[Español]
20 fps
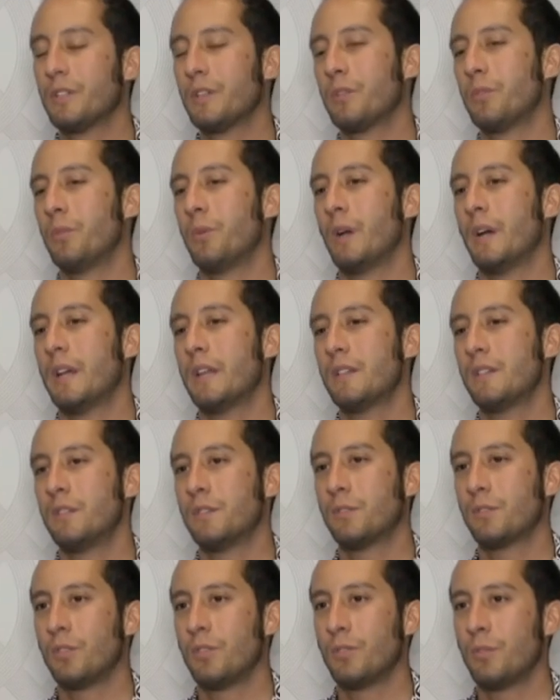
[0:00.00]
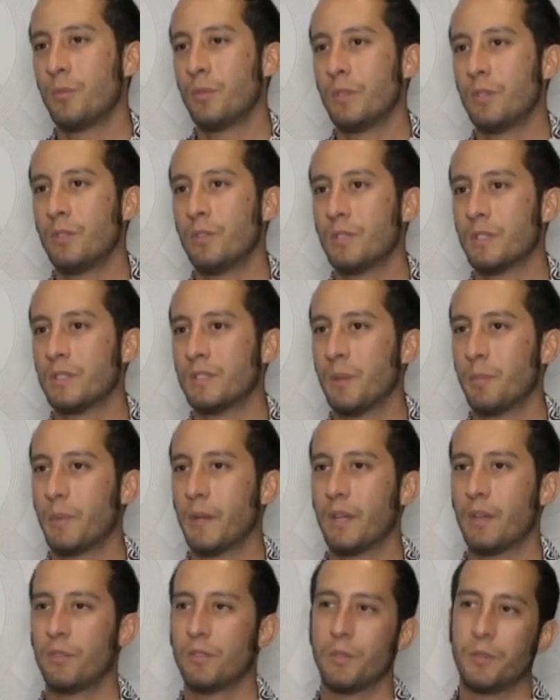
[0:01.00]
que jugar si estoy yo viendo lo que está
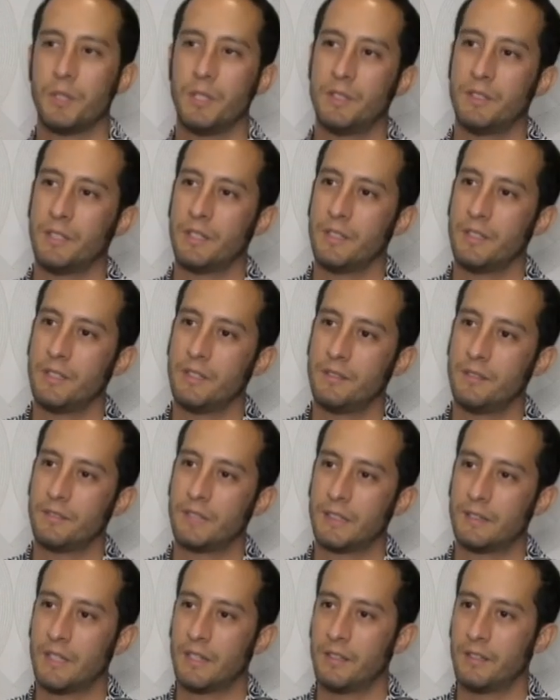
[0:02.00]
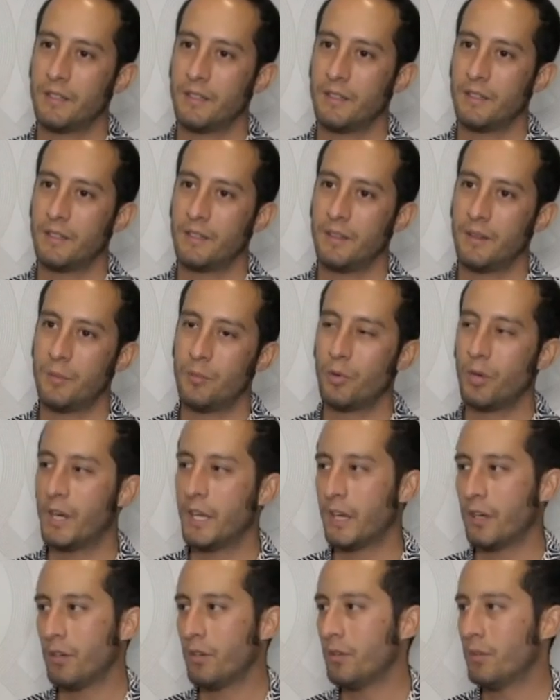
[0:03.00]
pegando ahorita y tratar de
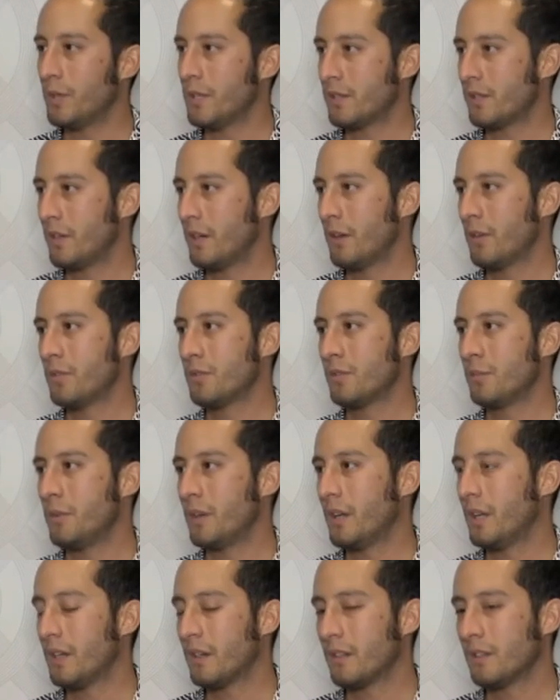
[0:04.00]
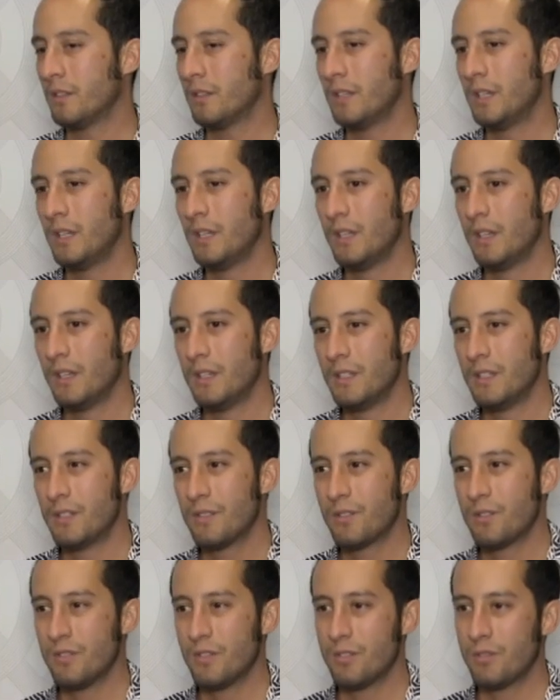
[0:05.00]
emularlo o hacer algo similar.
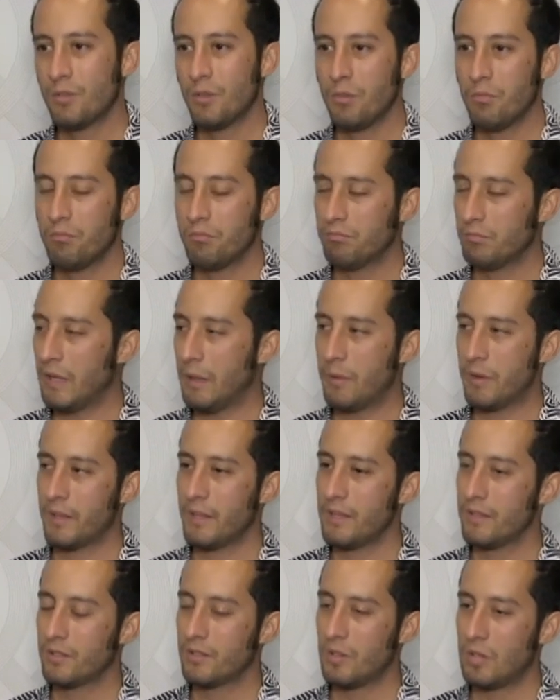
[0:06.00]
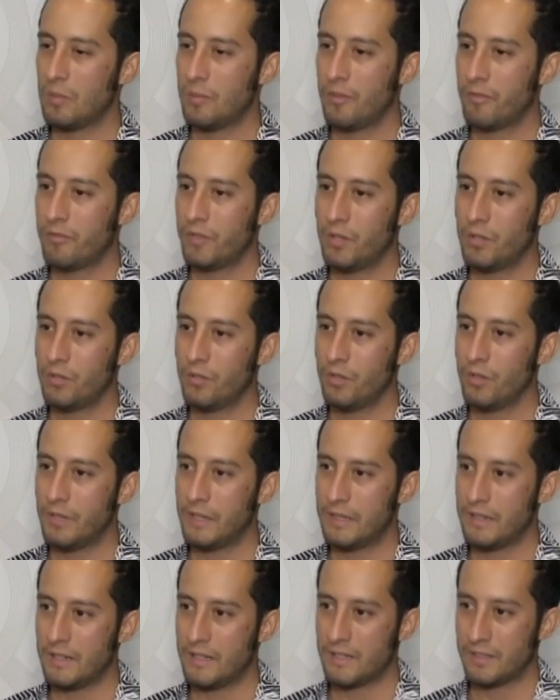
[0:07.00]
Entonces no, la verdad es que no me fijo en,
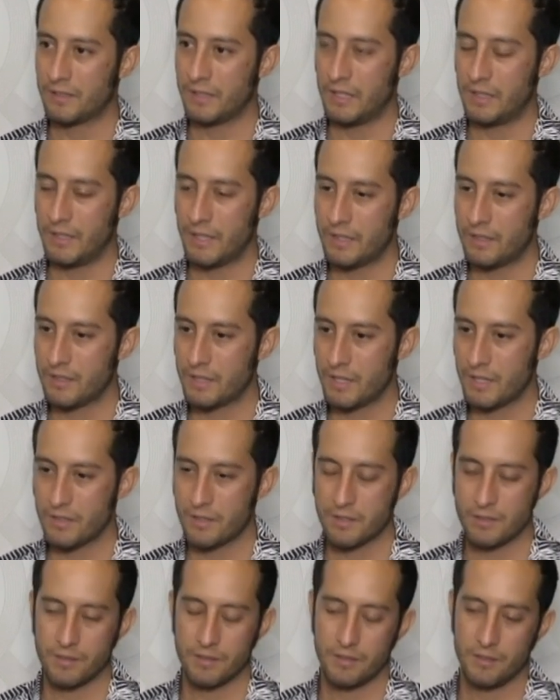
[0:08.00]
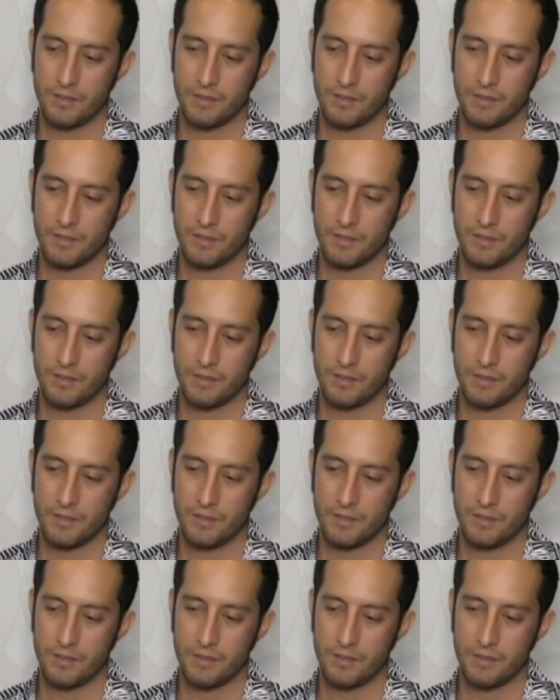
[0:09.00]
las tendencias,